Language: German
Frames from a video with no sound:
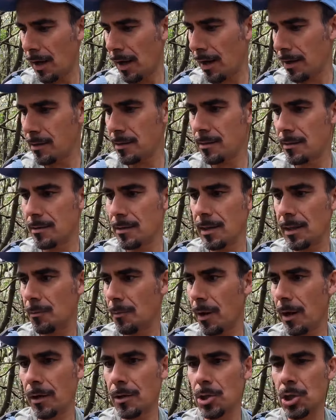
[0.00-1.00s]
einen
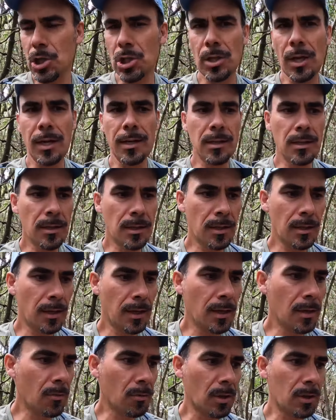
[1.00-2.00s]
sichtbaren Stein hier
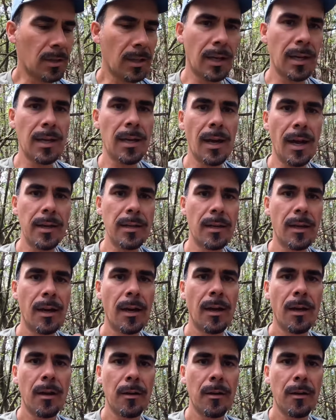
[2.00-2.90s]
hin oder drehe ein